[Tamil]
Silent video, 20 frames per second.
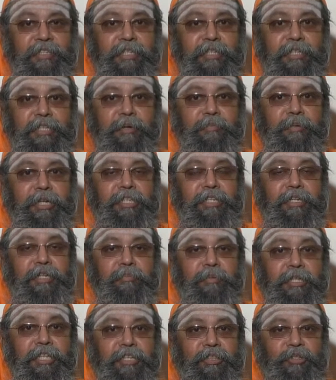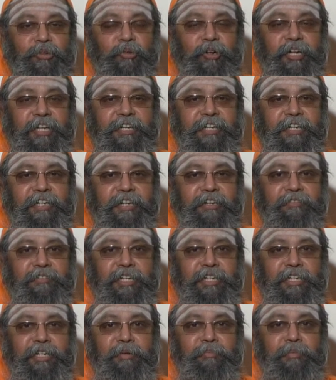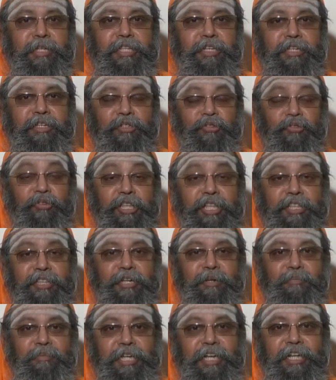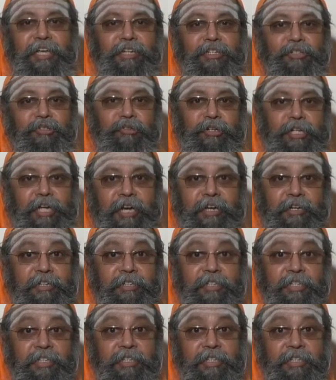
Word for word: எந்த மனிதனுக்கு மதத்துக்குள்ளே இருக்கிறவனுக்கு மத சுதந்திரம் இல்லைன்னு சொன்னால்